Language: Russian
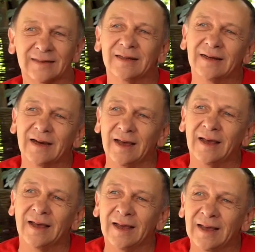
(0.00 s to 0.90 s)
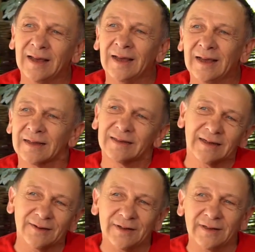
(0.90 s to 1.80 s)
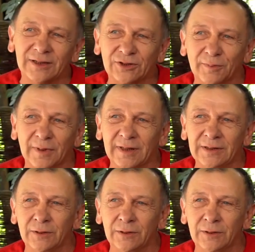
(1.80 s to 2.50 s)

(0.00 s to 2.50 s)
Дорогая, а ты говорила, что была